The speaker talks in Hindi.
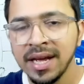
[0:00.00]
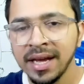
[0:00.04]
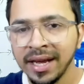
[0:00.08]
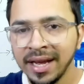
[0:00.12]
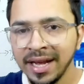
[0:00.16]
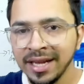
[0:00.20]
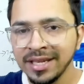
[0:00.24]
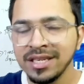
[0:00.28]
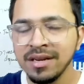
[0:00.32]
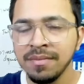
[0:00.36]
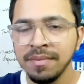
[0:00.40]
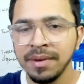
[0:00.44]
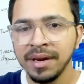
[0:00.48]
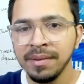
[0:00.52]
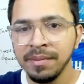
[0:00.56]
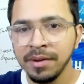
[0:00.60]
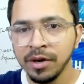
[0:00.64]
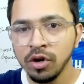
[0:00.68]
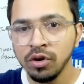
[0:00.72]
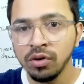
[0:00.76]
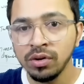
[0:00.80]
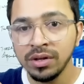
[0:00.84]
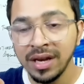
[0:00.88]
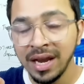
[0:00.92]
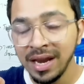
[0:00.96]
कैसे मेरे मेरे
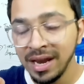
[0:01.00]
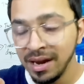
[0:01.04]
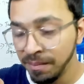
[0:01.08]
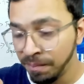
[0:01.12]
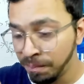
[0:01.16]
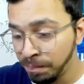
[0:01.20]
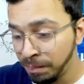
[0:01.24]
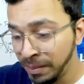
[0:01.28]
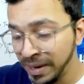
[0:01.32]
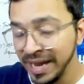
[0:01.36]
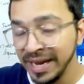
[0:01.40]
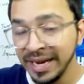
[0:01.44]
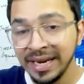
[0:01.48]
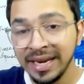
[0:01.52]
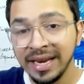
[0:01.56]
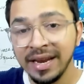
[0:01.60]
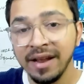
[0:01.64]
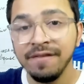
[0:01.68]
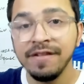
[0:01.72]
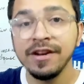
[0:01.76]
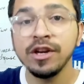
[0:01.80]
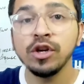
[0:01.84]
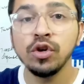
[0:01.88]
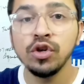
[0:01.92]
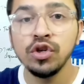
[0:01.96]
को प्लेइंग
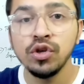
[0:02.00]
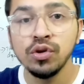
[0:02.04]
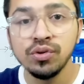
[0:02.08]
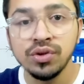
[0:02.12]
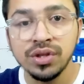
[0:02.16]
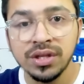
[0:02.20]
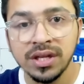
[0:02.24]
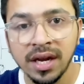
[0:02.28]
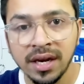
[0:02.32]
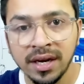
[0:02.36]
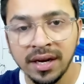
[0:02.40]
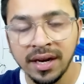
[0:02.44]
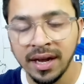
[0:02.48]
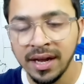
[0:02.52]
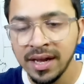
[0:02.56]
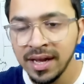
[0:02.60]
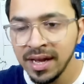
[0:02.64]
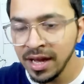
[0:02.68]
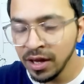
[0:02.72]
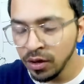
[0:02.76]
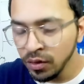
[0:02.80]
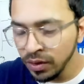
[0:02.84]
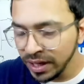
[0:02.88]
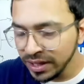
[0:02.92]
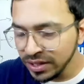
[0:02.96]
इलेवन को यूज़ करना है
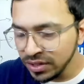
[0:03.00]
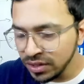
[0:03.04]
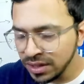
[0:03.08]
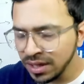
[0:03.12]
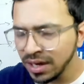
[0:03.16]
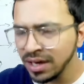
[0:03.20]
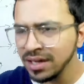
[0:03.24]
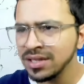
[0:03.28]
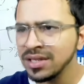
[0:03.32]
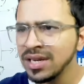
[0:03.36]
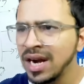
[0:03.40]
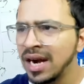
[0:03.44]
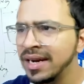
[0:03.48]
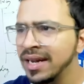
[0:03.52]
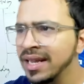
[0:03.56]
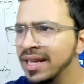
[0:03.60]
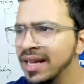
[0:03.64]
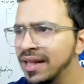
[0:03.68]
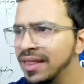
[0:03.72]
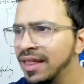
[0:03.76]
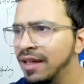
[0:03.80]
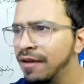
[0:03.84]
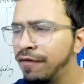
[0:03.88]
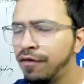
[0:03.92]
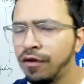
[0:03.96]
क्योंकि स्टार्टिंग
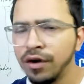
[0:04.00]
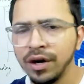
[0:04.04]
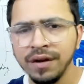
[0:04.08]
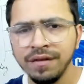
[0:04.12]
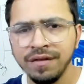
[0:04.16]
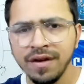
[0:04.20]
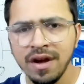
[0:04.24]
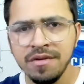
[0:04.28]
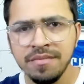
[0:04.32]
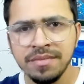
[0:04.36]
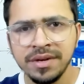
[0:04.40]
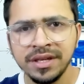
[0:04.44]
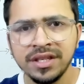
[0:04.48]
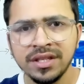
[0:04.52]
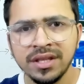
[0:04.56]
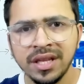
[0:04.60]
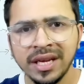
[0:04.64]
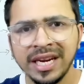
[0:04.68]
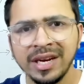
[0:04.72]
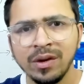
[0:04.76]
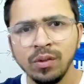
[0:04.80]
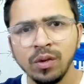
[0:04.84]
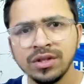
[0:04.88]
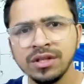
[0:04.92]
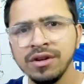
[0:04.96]
आई थिंक फोर्टी फाइव मिनट्स
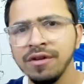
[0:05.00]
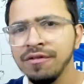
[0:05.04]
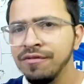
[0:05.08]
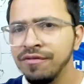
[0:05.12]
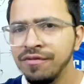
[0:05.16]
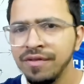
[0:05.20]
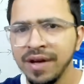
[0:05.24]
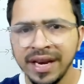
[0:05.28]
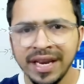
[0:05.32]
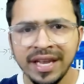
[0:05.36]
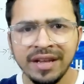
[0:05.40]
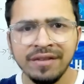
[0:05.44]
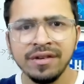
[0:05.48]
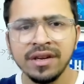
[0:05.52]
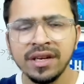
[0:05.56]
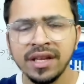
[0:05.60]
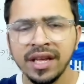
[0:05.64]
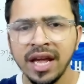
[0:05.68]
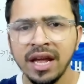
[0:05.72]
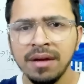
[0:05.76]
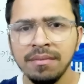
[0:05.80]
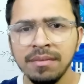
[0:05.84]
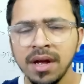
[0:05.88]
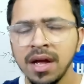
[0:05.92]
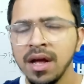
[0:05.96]
तक इट वॉज अ वेरी इवन
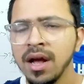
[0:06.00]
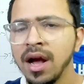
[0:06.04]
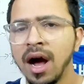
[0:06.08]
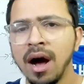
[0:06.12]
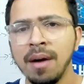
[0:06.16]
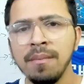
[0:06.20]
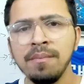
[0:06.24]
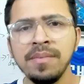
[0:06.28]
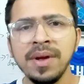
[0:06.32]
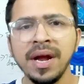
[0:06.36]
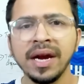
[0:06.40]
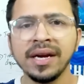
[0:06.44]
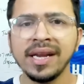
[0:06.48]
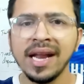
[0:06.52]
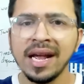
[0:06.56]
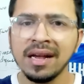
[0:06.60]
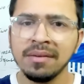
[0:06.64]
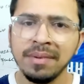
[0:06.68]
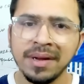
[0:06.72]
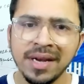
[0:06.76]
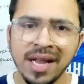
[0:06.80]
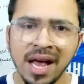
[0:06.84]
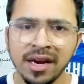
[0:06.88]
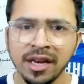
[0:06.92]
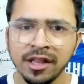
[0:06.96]
गेम हम भी अटैक
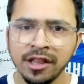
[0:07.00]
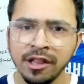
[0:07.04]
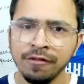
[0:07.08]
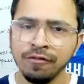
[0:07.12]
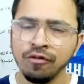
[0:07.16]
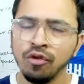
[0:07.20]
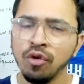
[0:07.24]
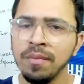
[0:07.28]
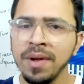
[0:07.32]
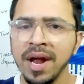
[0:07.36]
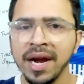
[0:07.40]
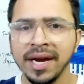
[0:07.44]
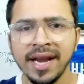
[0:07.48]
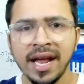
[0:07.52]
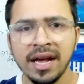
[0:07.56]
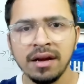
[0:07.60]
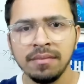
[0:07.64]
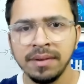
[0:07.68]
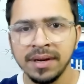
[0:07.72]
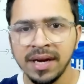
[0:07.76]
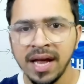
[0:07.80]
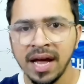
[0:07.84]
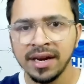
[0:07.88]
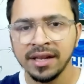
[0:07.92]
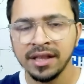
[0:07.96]
बना रहे थे वो भी अटैक
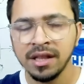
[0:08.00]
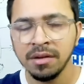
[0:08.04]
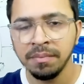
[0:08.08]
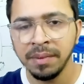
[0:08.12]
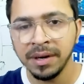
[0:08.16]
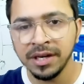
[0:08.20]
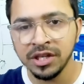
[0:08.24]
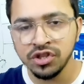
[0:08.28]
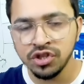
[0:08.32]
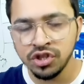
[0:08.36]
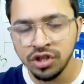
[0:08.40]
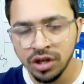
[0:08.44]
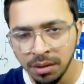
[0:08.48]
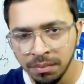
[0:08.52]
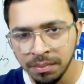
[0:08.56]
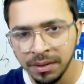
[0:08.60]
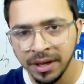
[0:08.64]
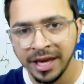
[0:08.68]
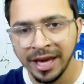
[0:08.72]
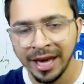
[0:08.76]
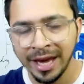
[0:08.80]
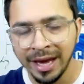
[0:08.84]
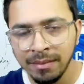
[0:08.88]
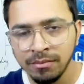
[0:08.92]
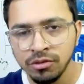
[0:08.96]
बना रहे थे बट जब
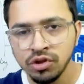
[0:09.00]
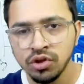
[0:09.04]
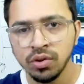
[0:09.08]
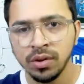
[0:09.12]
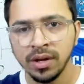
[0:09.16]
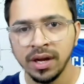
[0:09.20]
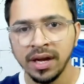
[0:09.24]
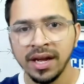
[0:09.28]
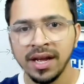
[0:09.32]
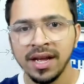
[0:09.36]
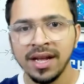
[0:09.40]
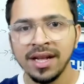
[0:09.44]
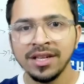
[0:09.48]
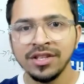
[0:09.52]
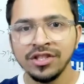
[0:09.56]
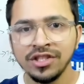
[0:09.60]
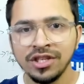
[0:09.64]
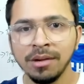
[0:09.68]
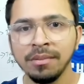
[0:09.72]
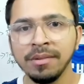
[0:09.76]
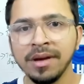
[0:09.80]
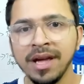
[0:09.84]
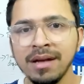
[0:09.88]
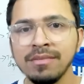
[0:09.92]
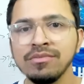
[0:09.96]
गेम जो है
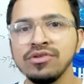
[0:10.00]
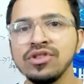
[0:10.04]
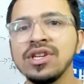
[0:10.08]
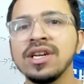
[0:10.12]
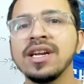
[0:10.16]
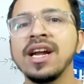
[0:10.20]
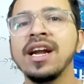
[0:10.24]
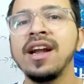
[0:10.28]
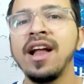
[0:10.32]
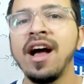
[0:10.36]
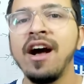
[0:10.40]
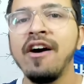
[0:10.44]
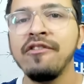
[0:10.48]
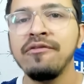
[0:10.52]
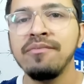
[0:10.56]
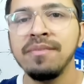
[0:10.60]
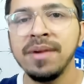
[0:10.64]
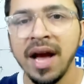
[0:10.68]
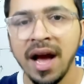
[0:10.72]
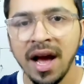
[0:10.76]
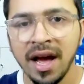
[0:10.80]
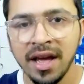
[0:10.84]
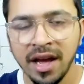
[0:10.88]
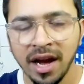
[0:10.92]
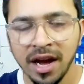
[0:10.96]
जब गेम सेकेंड हाफ में
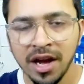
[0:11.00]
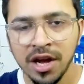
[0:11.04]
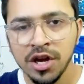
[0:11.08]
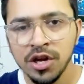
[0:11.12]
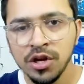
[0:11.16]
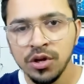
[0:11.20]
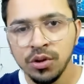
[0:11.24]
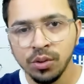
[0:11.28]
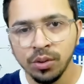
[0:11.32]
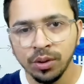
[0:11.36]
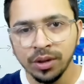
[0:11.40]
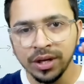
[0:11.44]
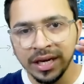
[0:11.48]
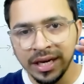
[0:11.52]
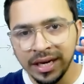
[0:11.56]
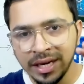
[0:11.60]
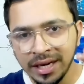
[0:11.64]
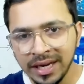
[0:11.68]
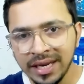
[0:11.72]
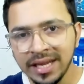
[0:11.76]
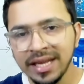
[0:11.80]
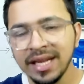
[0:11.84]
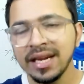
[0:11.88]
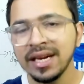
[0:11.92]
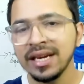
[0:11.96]
आया यू कुड
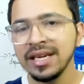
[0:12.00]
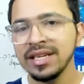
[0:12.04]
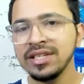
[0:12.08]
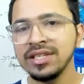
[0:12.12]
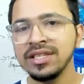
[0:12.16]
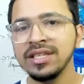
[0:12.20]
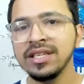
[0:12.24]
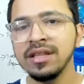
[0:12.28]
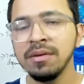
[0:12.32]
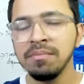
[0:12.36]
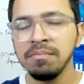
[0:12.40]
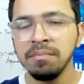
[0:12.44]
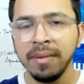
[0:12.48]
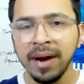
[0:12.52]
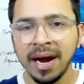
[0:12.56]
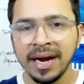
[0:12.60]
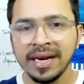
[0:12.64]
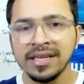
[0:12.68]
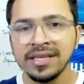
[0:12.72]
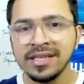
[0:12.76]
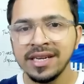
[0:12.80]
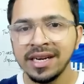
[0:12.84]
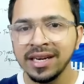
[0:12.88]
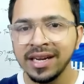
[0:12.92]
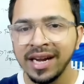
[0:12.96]
क्लियरली सी द
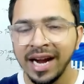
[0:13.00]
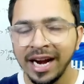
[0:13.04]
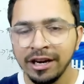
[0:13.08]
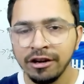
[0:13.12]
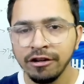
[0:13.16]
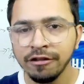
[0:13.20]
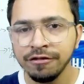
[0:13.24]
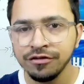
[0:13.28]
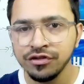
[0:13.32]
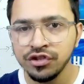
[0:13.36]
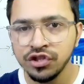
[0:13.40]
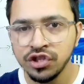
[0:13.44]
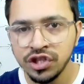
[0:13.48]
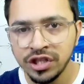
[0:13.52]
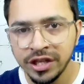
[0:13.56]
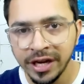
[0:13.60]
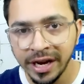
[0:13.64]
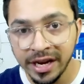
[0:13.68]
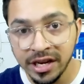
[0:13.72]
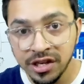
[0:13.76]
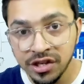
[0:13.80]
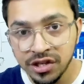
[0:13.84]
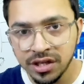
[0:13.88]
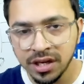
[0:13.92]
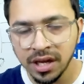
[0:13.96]
माइंड सेट काइंड ऑफ
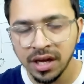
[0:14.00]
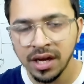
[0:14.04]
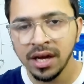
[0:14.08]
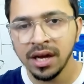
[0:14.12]
चेंज